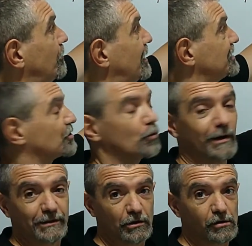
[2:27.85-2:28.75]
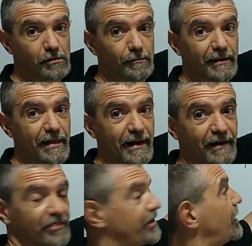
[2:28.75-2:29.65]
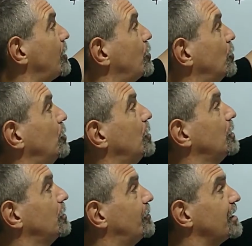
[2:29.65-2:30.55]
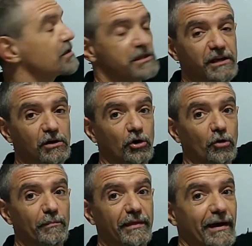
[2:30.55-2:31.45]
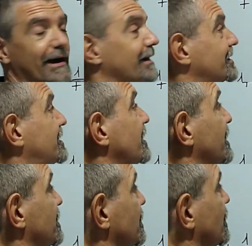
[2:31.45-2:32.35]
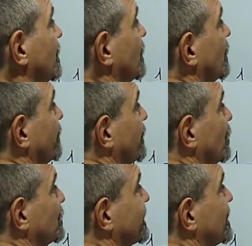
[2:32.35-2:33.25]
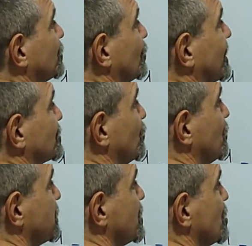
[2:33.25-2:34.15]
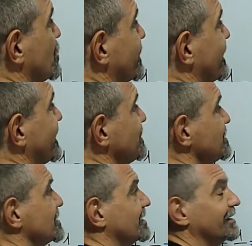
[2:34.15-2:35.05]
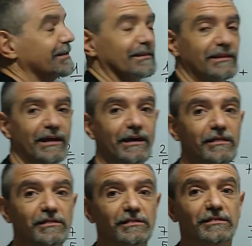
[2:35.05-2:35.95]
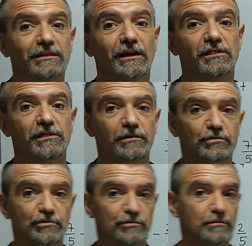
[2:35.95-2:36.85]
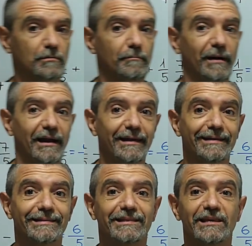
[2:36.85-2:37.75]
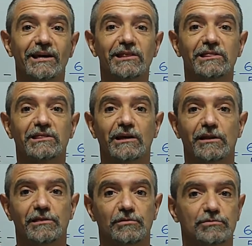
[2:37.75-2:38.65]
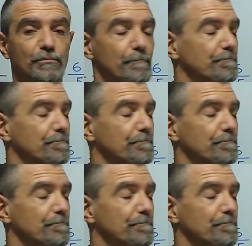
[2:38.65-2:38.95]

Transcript: Más 4 me dará 5 más 5 me da 10. Por lo tanto, la solución es 10 tercios, ¿vale? 10 tercios.